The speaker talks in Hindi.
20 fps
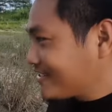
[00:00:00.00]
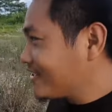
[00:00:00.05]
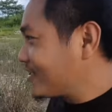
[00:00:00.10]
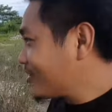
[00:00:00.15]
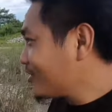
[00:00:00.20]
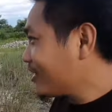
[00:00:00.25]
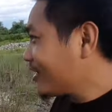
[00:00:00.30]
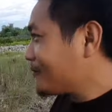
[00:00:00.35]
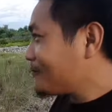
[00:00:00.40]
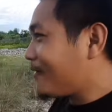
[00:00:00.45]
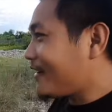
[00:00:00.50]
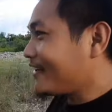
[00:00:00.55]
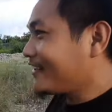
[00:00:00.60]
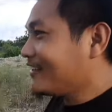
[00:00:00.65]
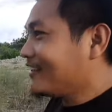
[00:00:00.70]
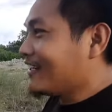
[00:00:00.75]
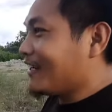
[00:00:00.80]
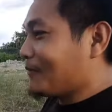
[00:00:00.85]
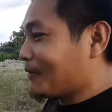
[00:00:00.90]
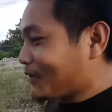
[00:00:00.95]
अच्छे जो है
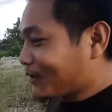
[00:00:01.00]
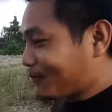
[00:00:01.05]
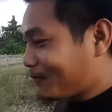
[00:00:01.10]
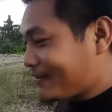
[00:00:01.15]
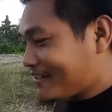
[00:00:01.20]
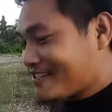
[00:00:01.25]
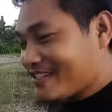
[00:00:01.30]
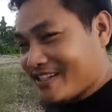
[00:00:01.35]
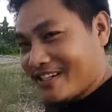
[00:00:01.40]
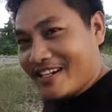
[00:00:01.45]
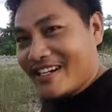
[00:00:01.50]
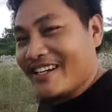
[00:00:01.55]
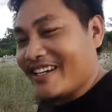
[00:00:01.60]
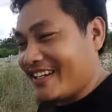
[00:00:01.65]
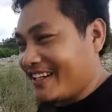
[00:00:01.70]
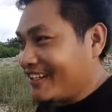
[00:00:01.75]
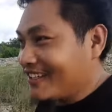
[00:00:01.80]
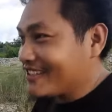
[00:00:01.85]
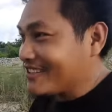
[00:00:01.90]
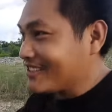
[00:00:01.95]
फाइनली हम लोग फिर से आ
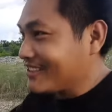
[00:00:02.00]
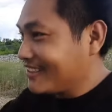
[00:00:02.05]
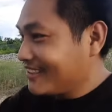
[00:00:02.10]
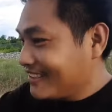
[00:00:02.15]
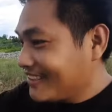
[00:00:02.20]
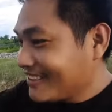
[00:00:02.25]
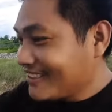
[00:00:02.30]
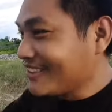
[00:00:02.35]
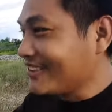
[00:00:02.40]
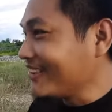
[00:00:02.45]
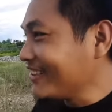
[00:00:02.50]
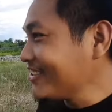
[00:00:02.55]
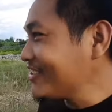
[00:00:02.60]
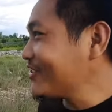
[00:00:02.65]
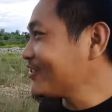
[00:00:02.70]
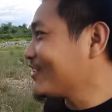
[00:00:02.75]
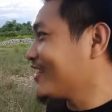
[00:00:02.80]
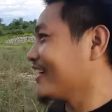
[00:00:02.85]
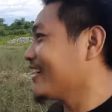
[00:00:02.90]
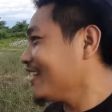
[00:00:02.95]
गए नदी
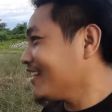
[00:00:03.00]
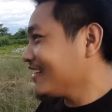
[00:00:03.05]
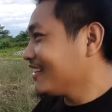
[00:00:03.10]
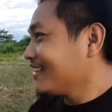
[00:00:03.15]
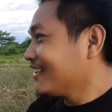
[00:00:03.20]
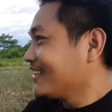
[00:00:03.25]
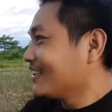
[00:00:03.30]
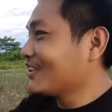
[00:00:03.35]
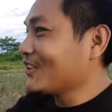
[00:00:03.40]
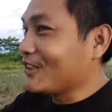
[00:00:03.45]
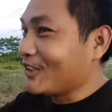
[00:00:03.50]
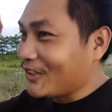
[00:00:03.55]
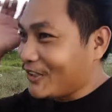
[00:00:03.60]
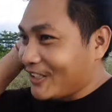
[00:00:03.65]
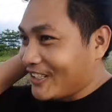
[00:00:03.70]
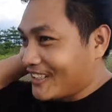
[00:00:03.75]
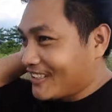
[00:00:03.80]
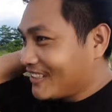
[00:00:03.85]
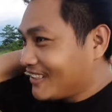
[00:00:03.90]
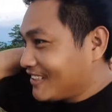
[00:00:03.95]
सूख गए तो
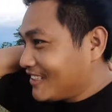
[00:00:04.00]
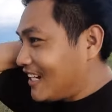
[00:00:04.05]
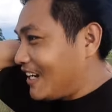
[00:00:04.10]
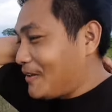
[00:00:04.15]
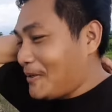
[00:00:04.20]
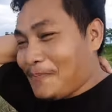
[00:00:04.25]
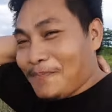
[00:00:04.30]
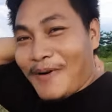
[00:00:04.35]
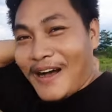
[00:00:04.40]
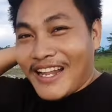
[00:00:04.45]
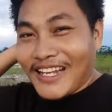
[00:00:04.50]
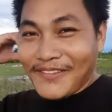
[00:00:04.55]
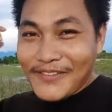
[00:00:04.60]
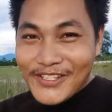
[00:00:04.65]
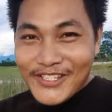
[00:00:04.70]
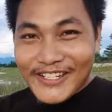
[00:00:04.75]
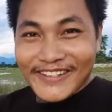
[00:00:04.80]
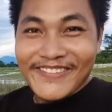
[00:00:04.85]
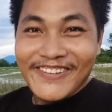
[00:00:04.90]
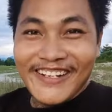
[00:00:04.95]
अभी पानी
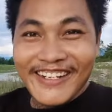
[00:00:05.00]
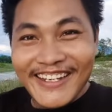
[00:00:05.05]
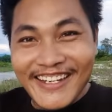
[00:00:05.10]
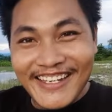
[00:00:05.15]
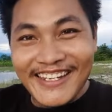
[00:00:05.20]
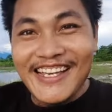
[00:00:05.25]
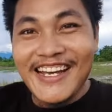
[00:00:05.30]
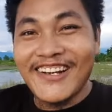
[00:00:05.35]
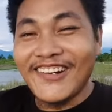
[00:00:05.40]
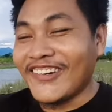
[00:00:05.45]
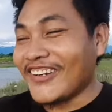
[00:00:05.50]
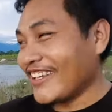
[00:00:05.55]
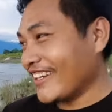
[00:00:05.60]
भी से क्लियर हो